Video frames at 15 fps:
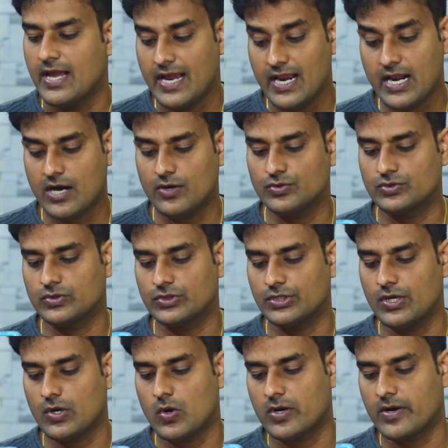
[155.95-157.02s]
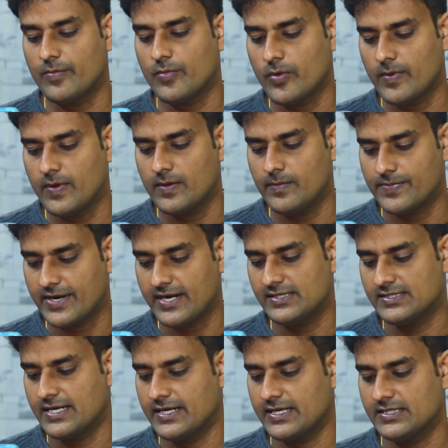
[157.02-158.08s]
ఎలా అవుతుంది ఒక మొబైల్
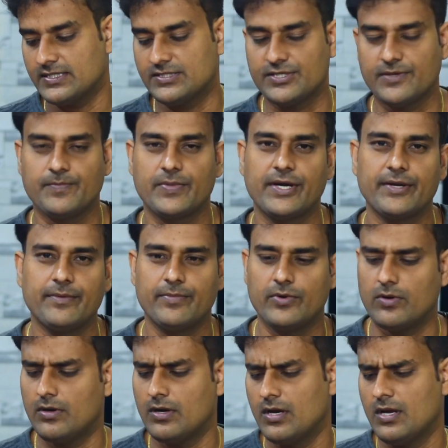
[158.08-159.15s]
ప్రైస్ అనేది చెప్పండి బ్రో